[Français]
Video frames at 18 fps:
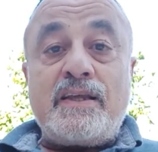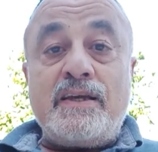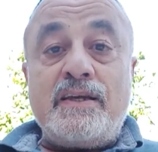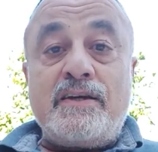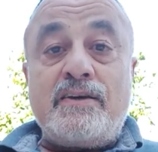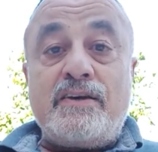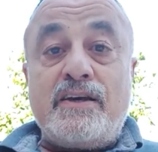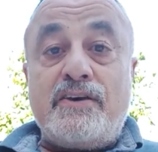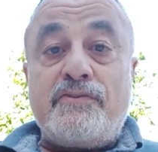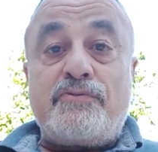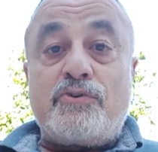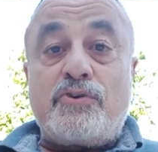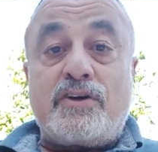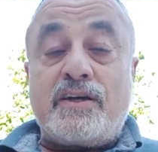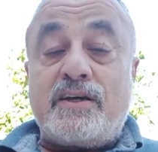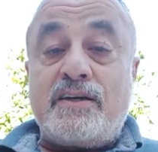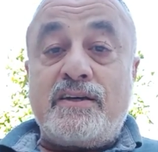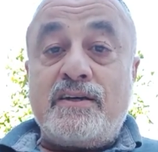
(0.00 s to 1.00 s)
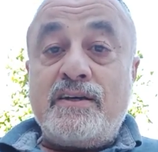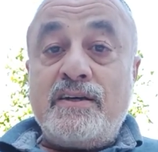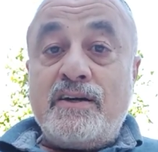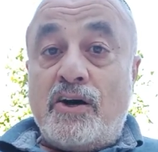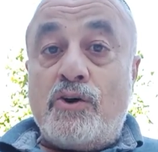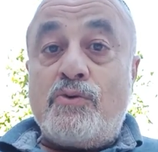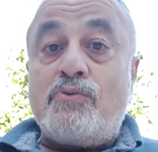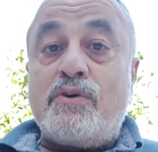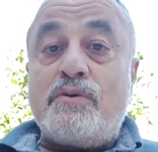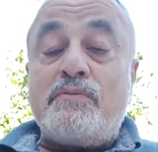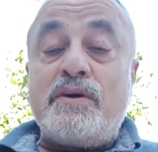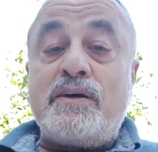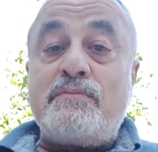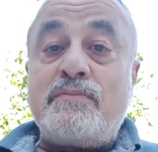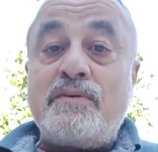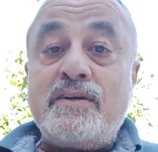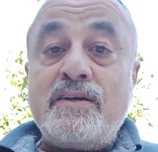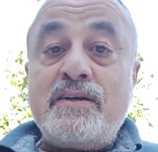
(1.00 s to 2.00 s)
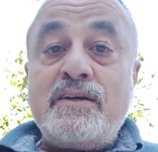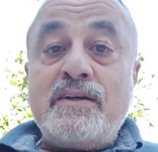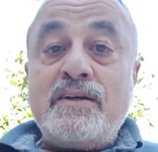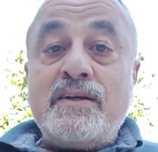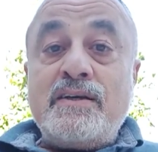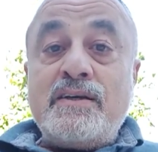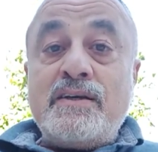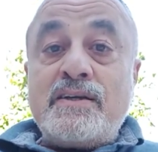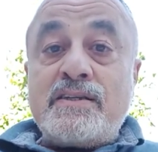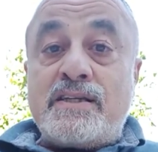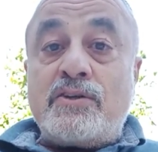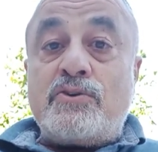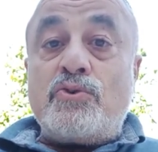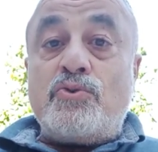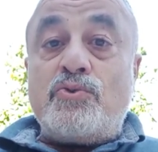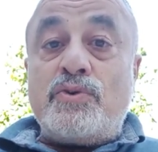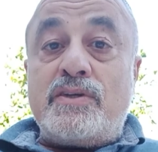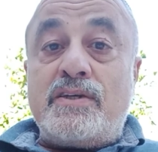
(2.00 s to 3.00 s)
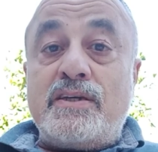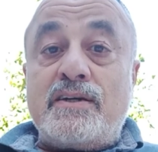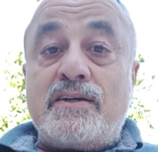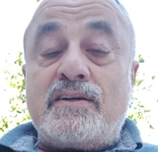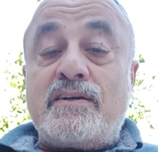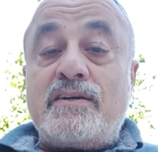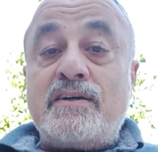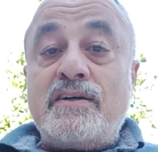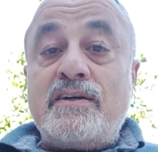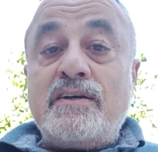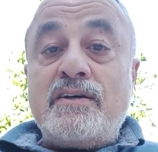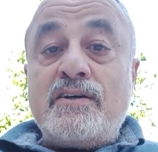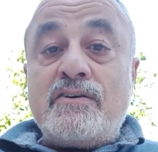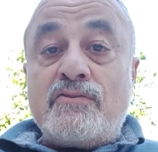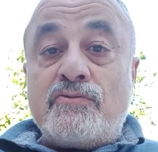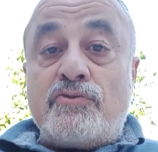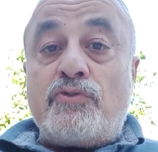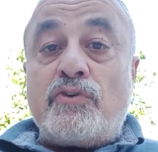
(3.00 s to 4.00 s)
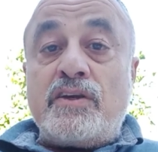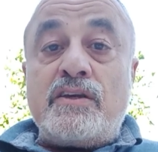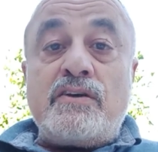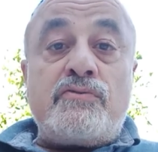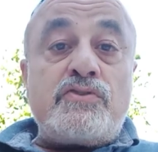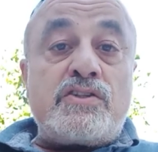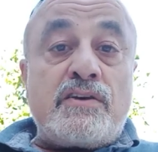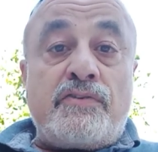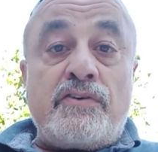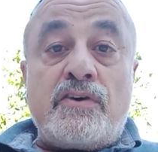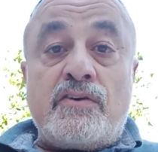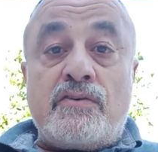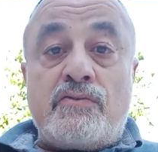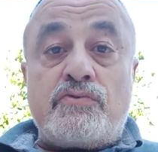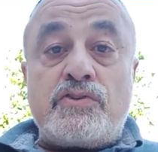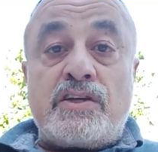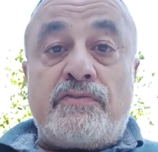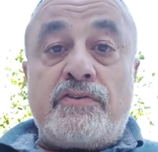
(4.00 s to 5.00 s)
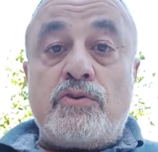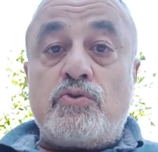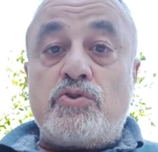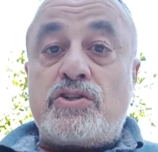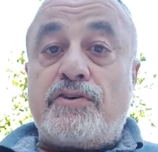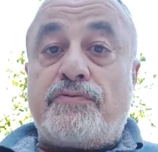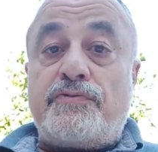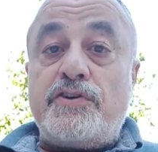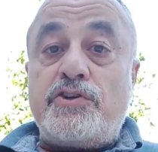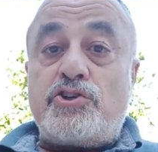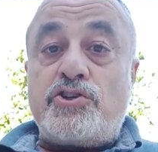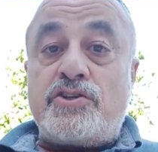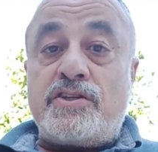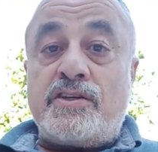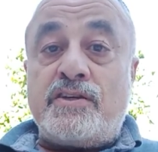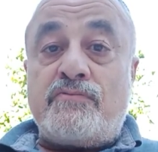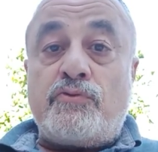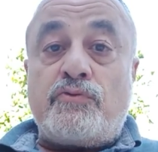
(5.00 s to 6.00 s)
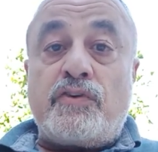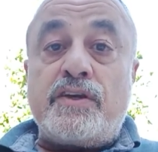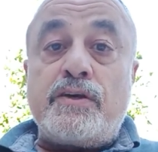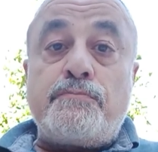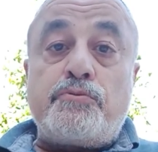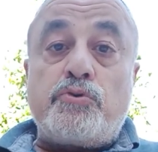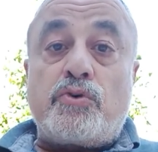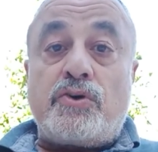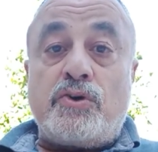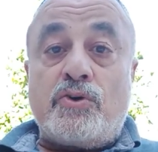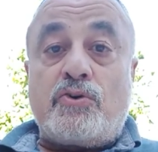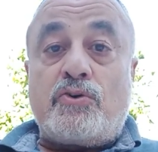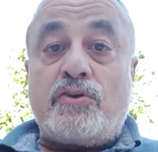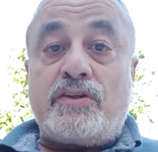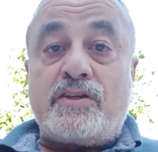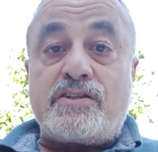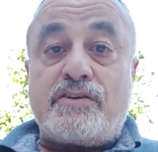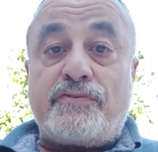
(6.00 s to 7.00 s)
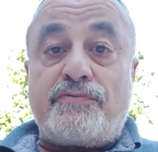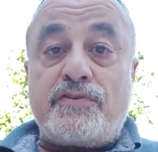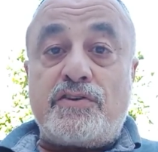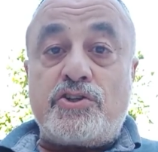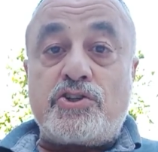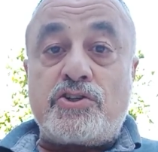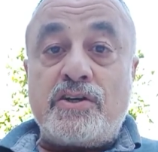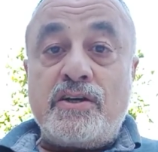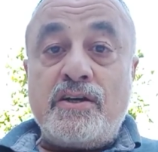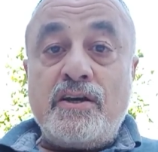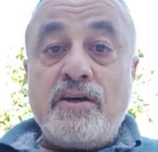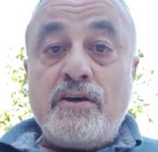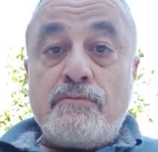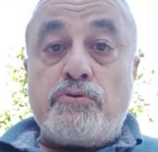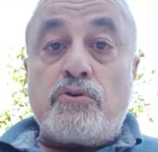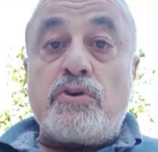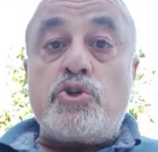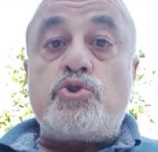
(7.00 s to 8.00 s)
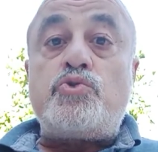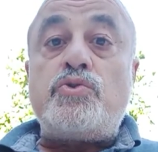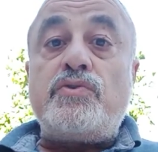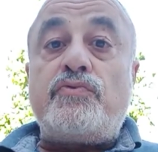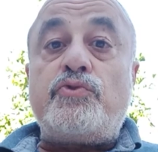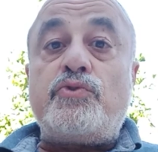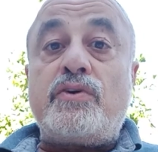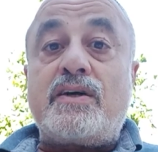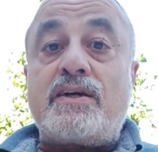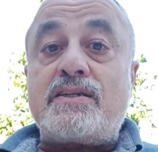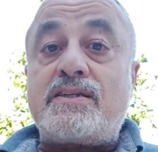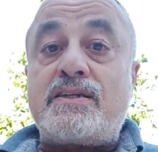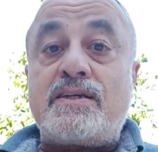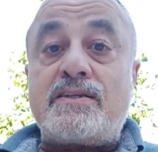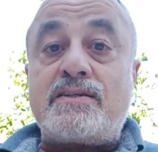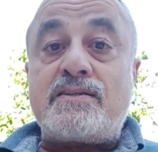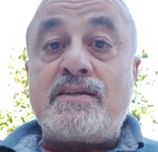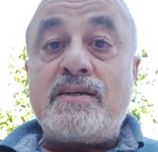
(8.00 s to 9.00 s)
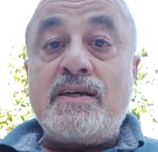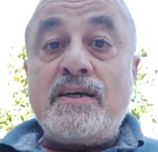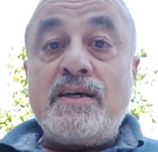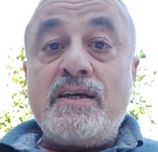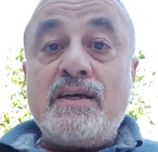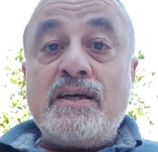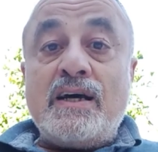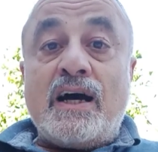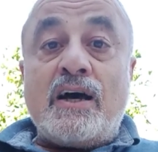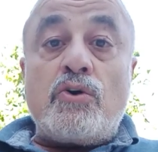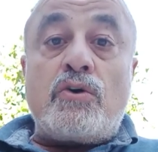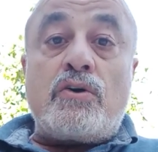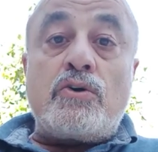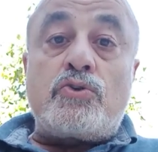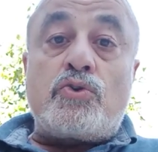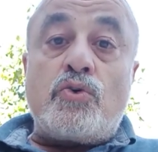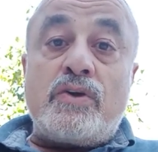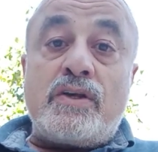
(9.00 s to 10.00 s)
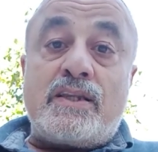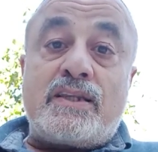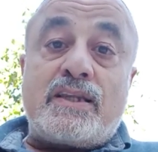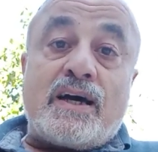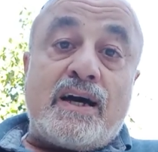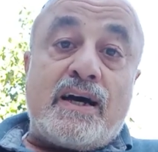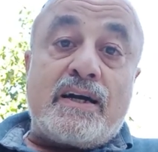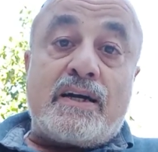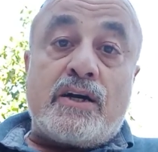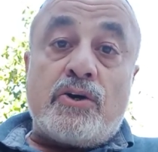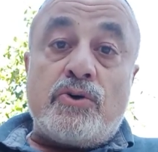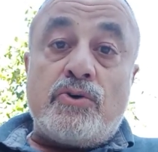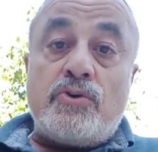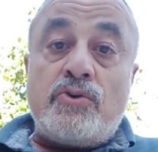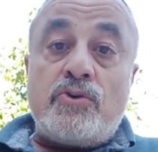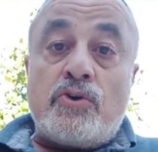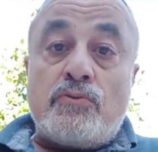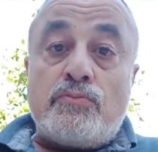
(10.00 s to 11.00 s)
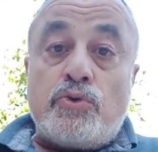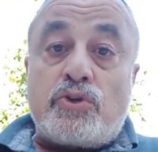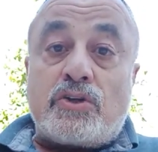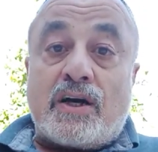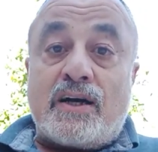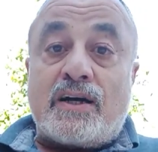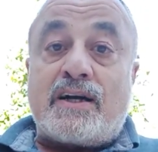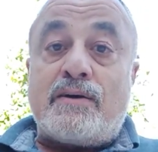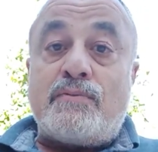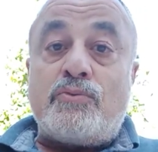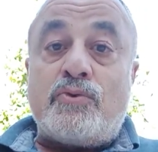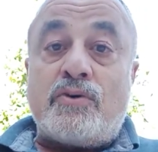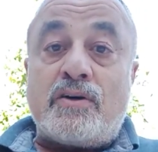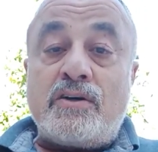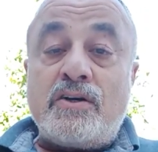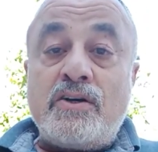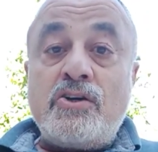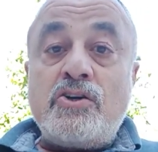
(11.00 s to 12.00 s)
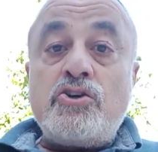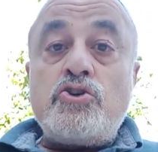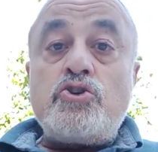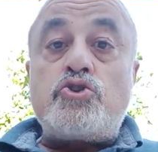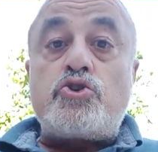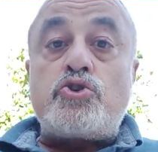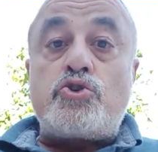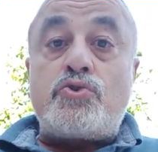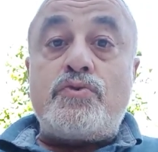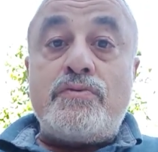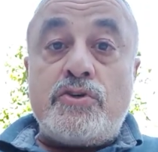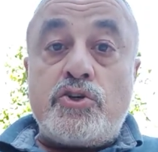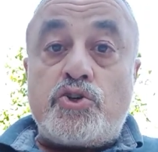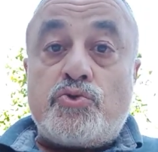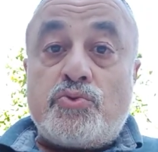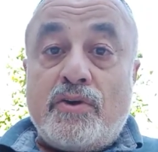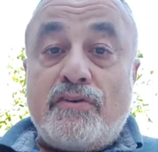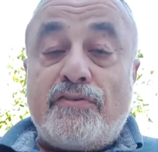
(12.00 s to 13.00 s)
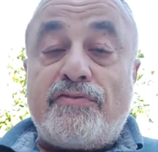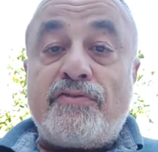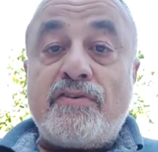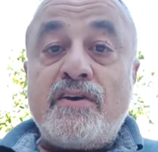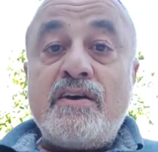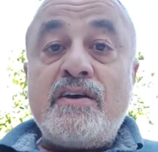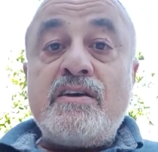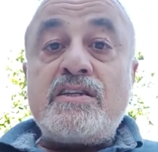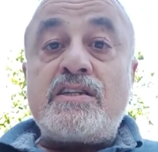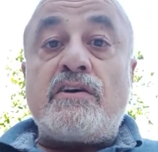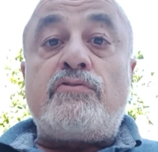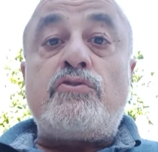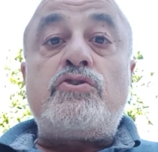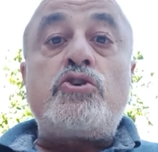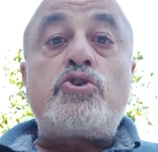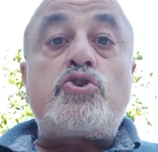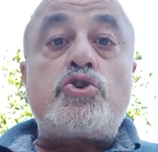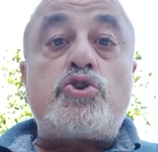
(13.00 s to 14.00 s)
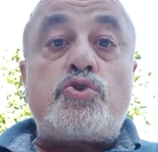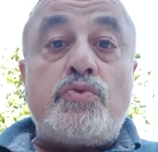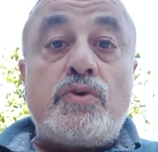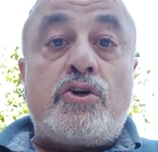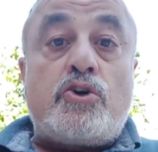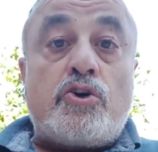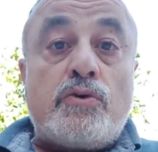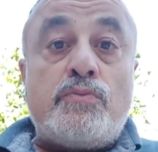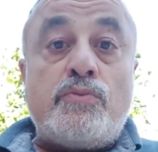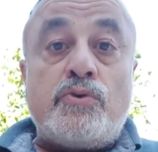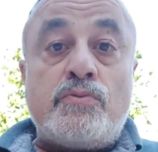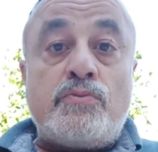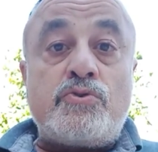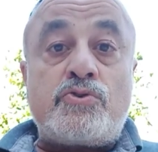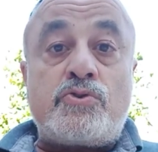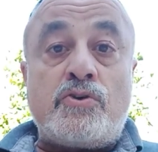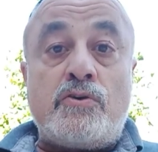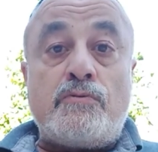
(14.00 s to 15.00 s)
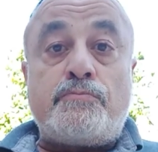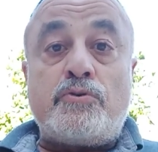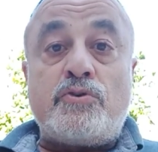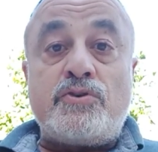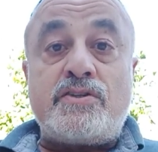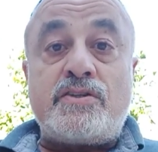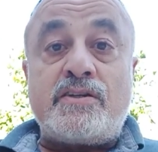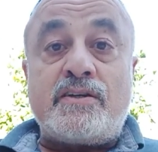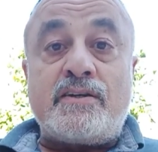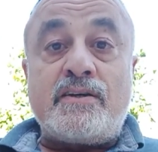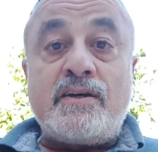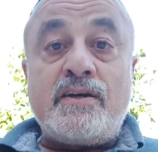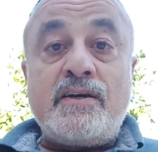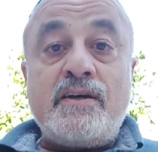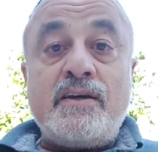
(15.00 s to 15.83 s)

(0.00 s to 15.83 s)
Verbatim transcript: euh, évoqué en moi-même, c'est de lui dire, vous voyez, vous avez, vous avez nos affiches ici, vous voyez pour qui on colle des affiches Pour les juifs du RSS. Alors quand on les traque à eux, on me traque à moi. Je suis juif, ça veut dire je suis comme eux, monsieur le policier.